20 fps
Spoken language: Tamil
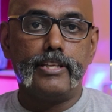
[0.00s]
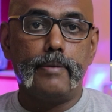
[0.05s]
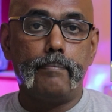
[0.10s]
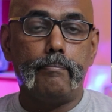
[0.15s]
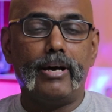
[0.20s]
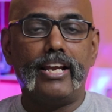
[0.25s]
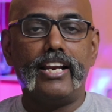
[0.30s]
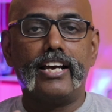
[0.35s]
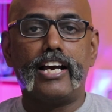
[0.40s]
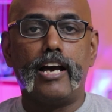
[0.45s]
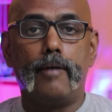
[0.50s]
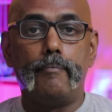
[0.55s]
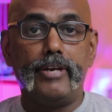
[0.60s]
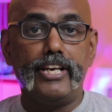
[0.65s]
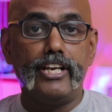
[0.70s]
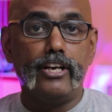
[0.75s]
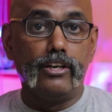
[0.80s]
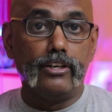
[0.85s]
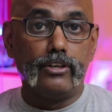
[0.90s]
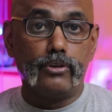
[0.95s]
வந்து பல
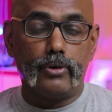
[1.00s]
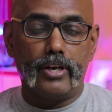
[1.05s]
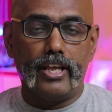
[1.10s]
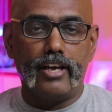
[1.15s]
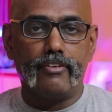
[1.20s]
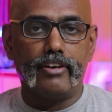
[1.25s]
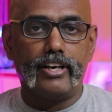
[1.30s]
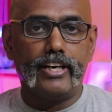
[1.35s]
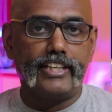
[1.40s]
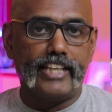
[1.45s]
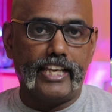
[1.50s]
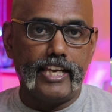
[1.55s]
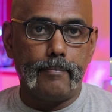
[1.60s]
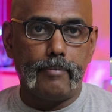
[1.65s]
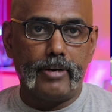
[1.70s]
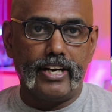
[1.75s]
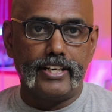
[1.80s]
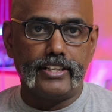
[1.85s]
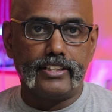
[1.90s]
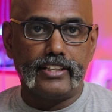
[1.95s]
கம்பெனிகள் கூட அவங்க டைப்
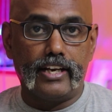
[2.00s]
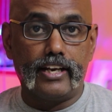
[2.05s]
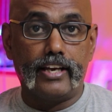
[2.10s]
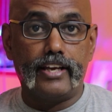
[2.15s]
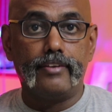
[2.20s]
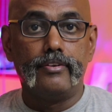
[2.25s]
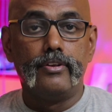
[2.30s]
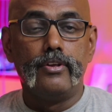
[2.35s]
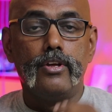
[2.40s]
பண்ணியிருக்கிறாங்க